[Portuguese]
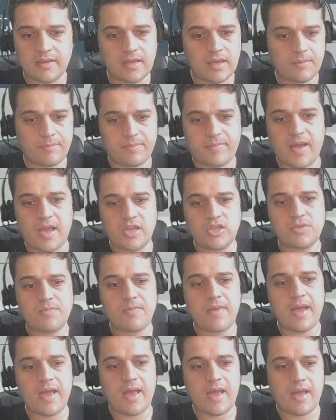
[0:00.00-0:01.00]
a parte,
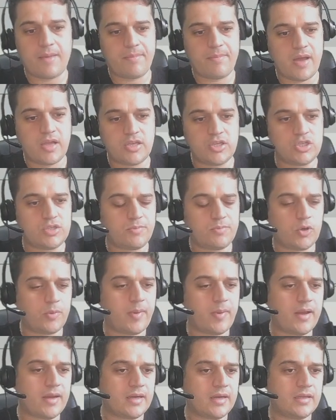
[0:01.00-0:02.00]
a parte de
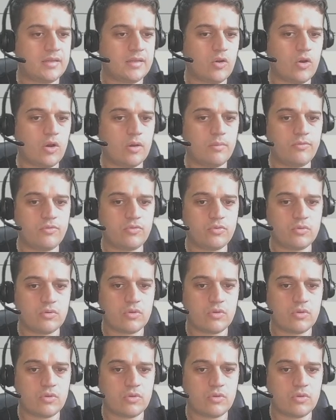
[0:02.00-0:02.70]
propaganda, óbvio.